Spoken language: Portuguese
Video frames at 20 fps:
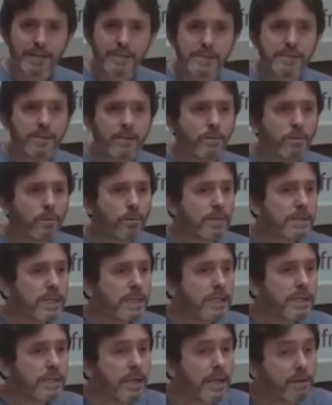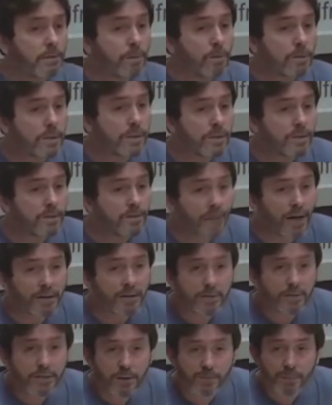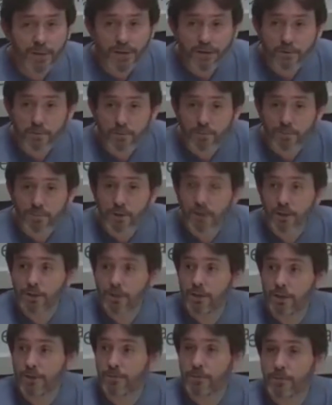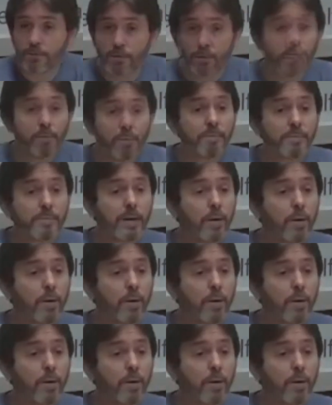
Se eu não conseguir dar conta de vários aspectos objetivos ou